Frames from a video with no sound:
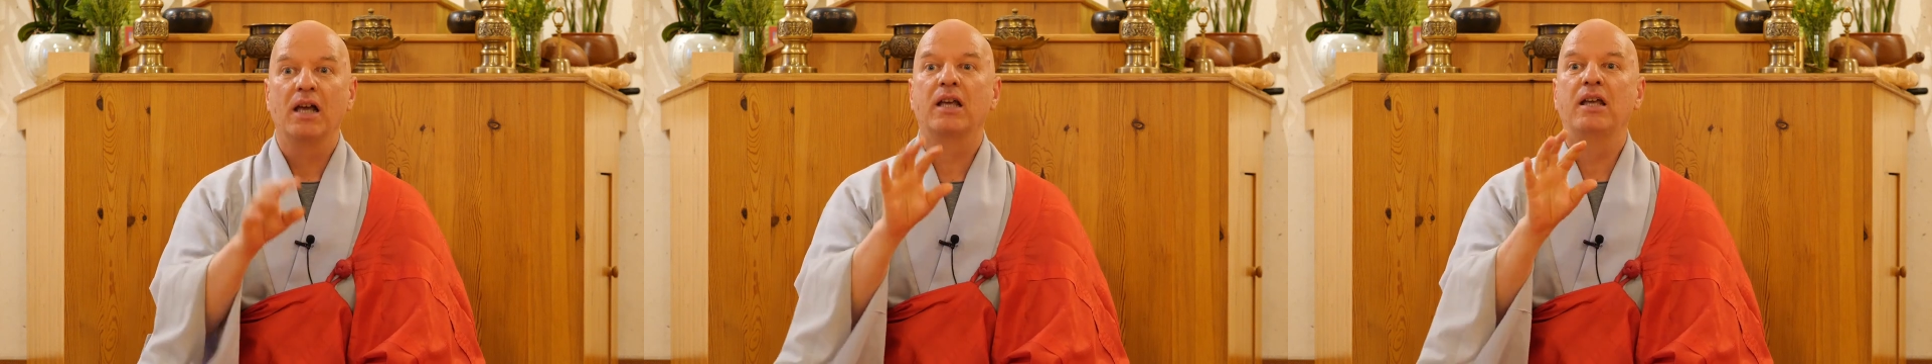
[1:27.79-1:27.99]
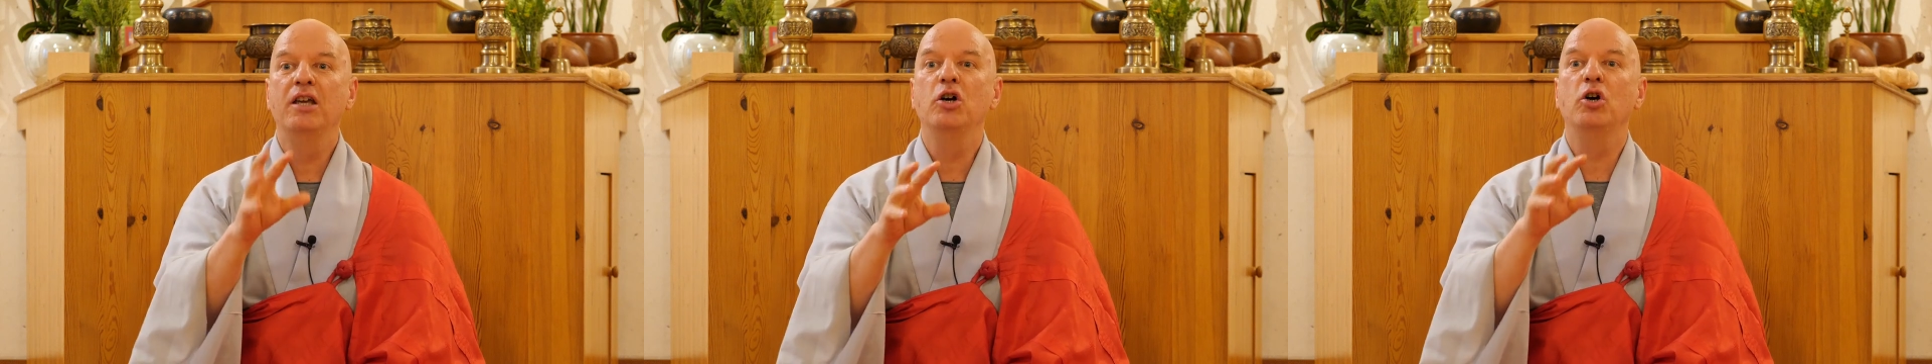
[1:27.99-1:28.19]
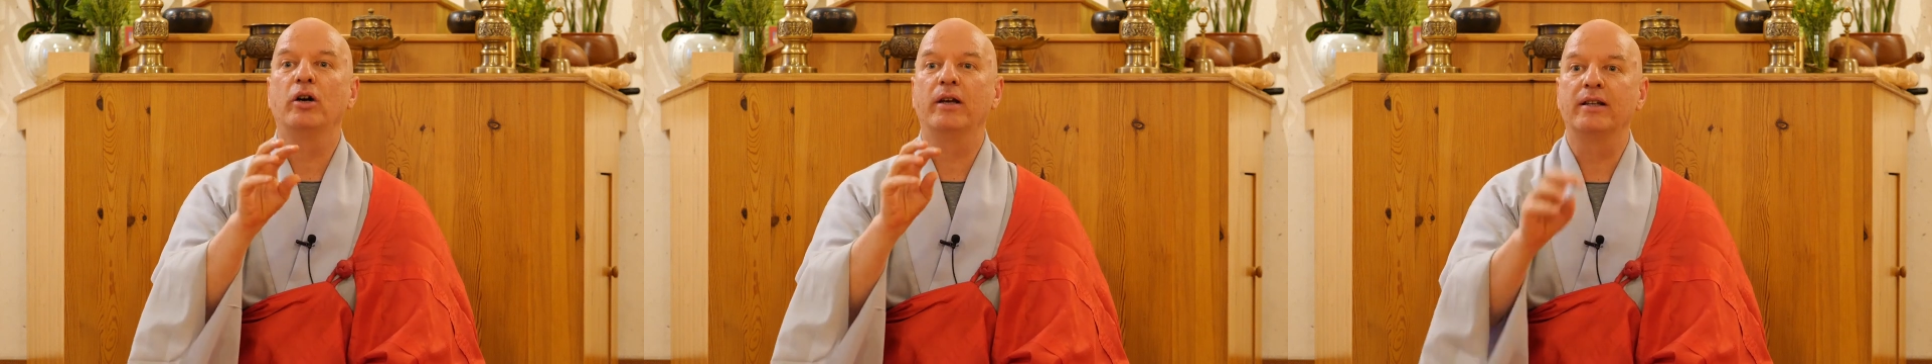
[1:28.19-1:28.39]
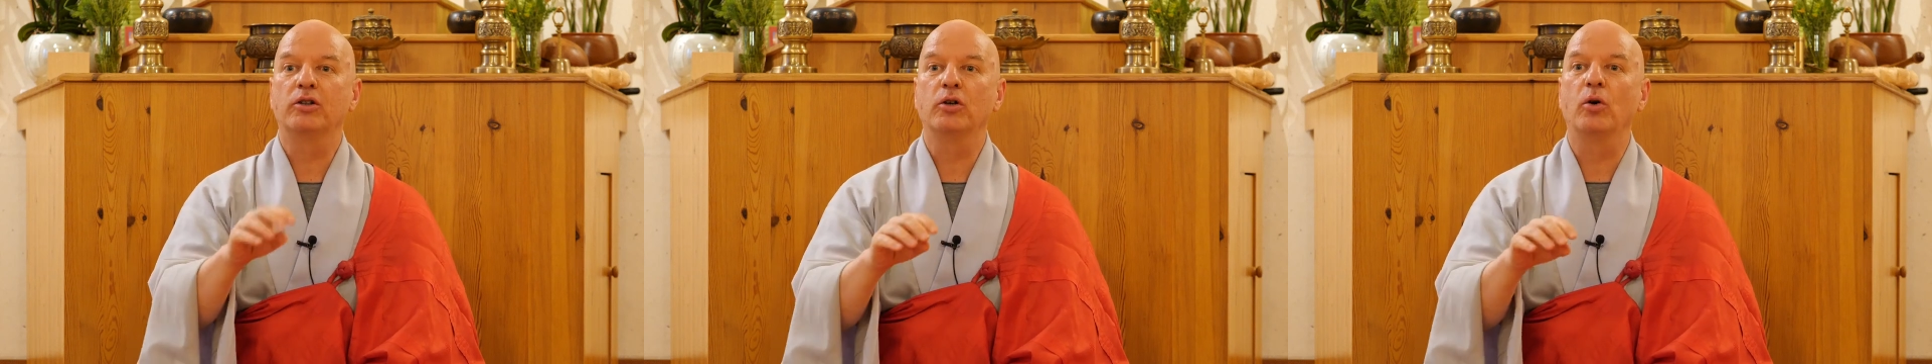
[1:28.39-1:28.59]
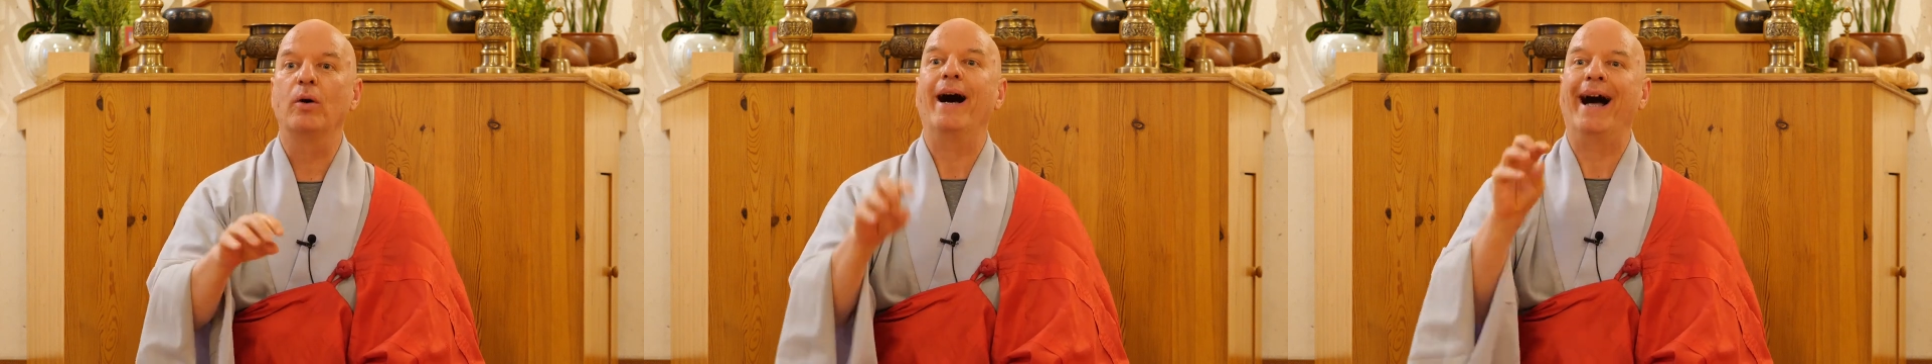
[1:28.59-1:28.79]
기억이
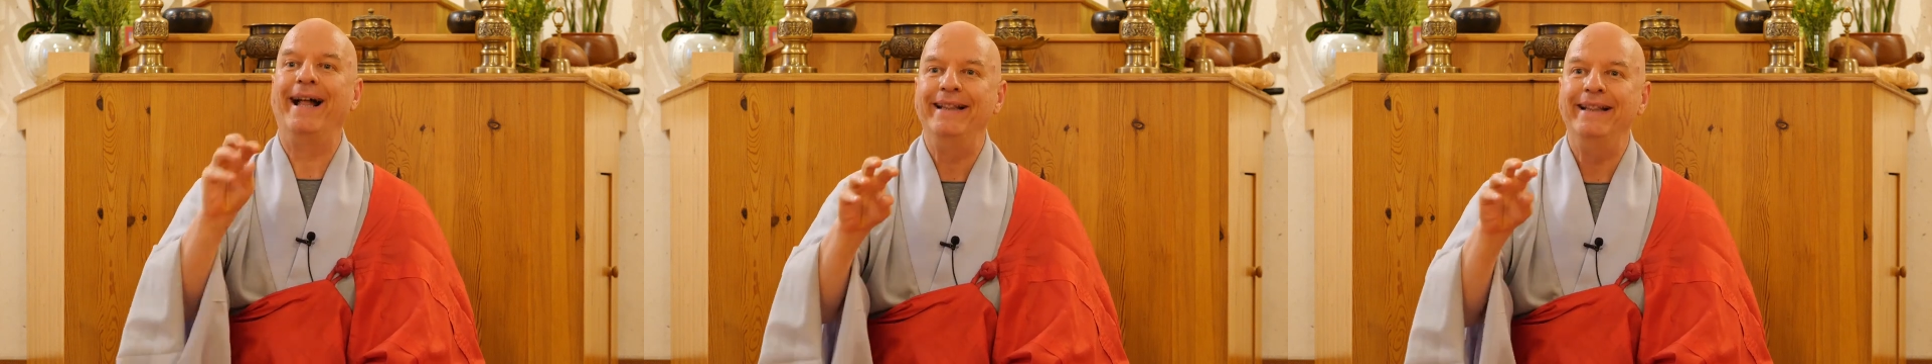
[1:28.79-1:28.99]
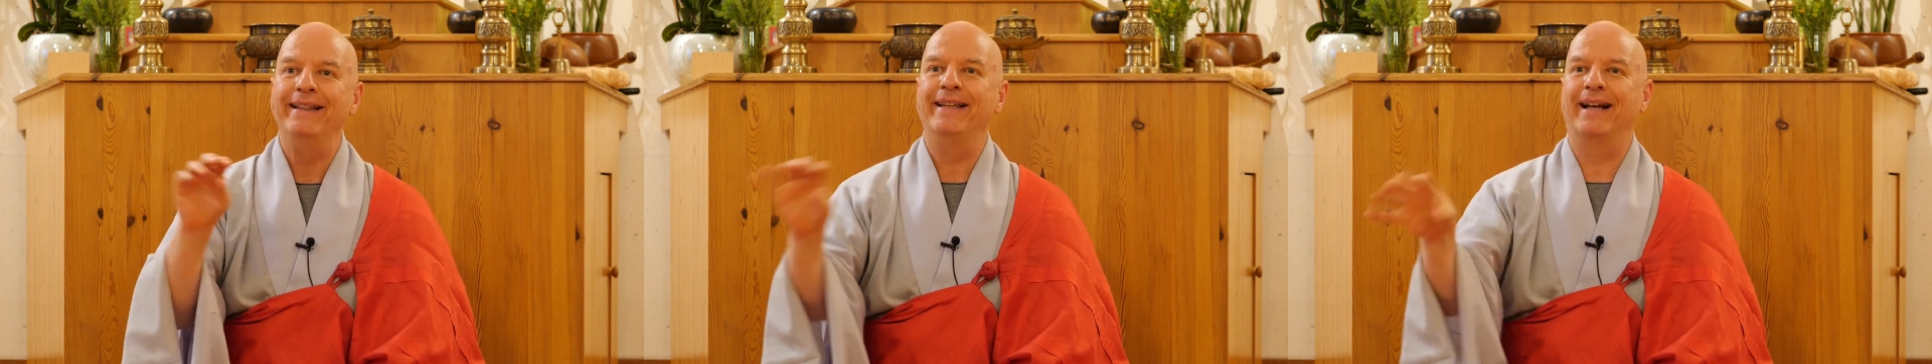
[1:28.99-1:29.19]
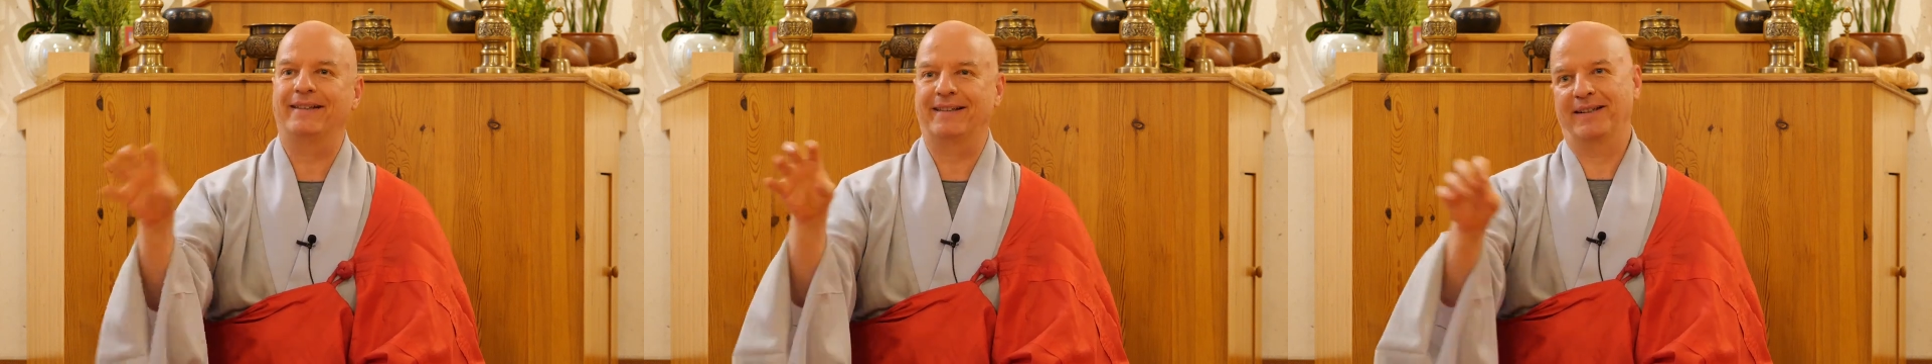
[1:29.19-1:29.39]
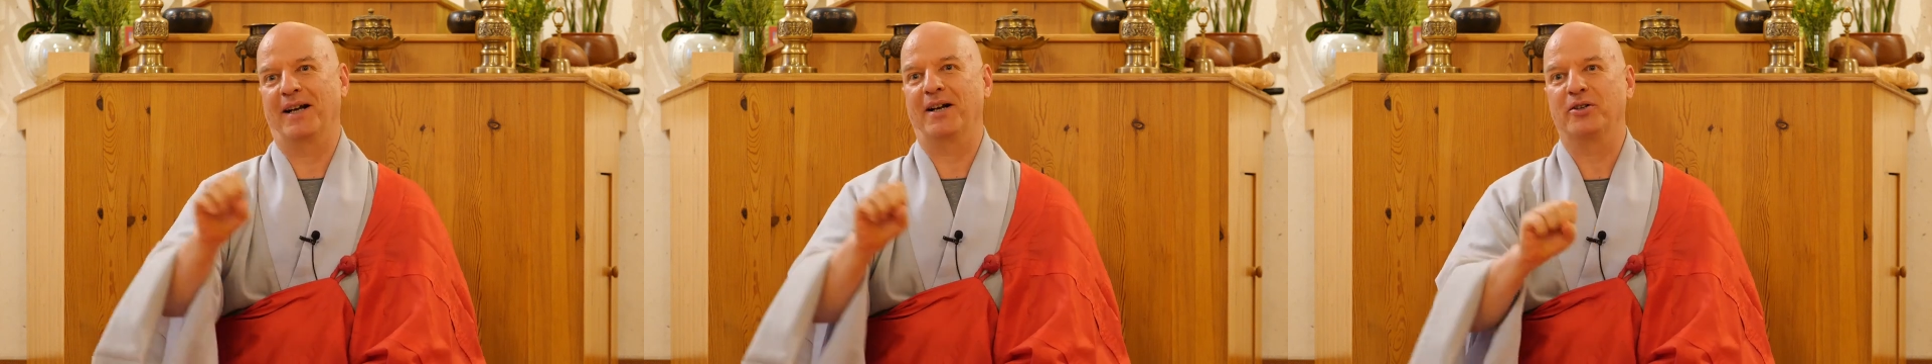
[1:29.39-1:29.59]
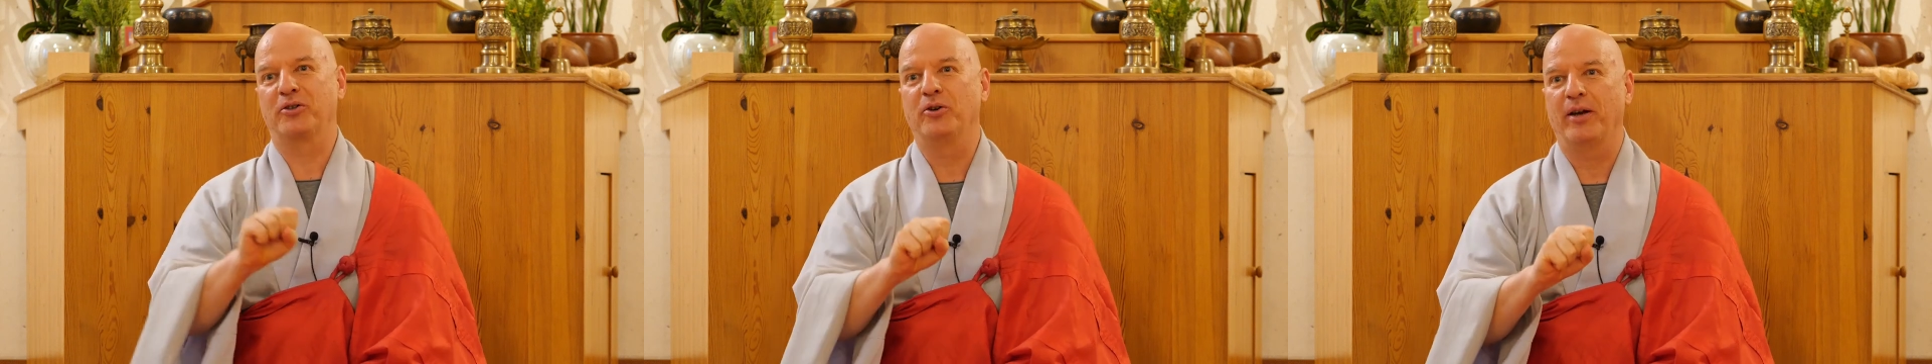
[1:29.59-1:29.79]
또 안
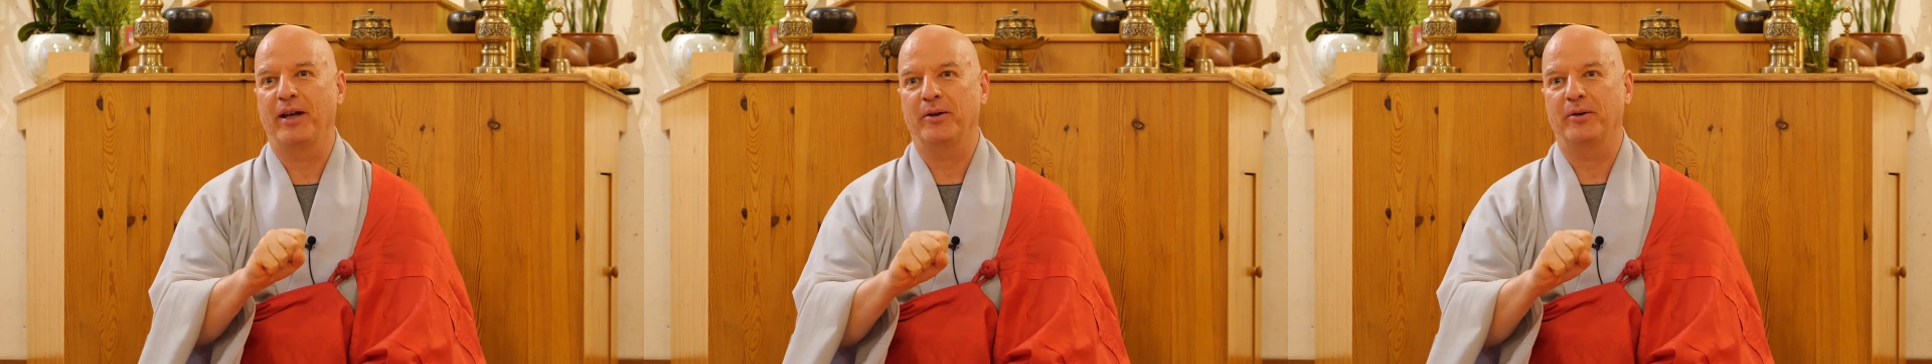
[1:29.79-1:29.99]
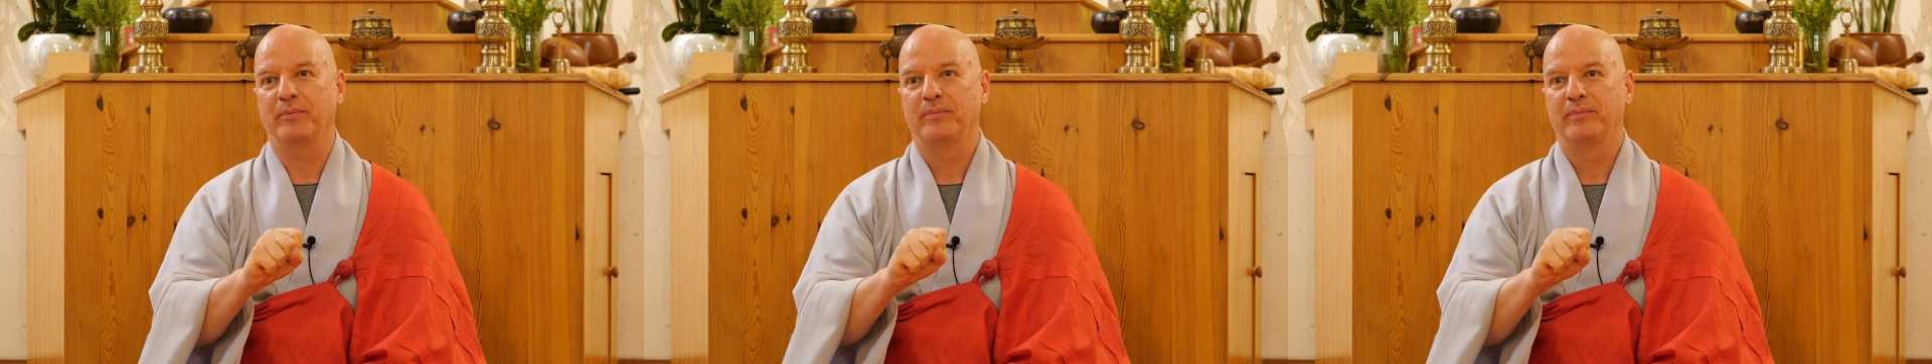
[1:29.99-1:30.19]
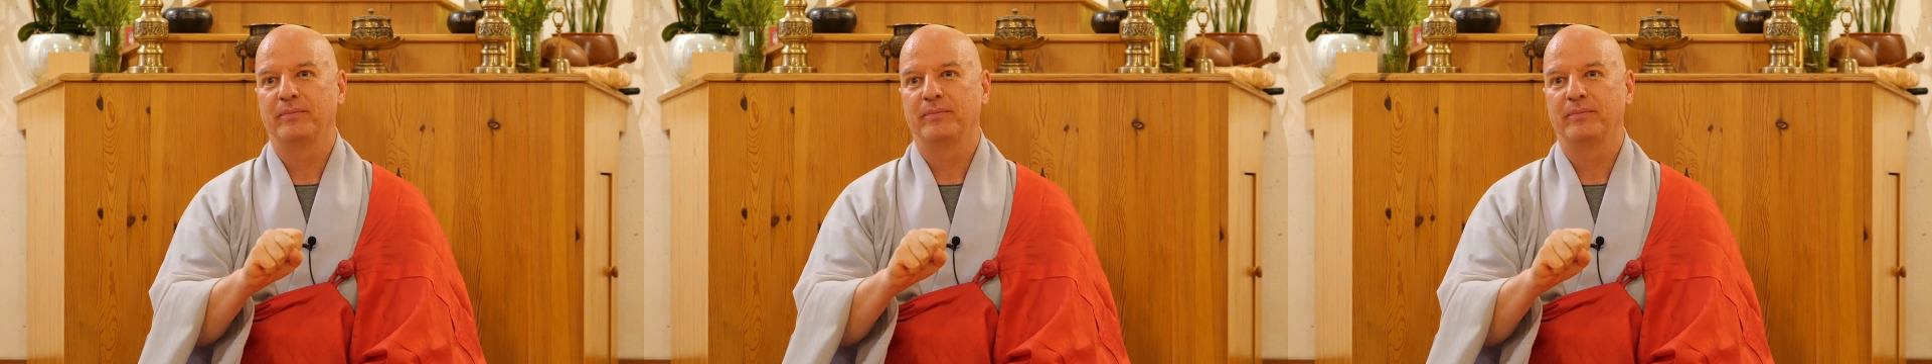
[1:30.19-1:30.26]
나타날 거예요.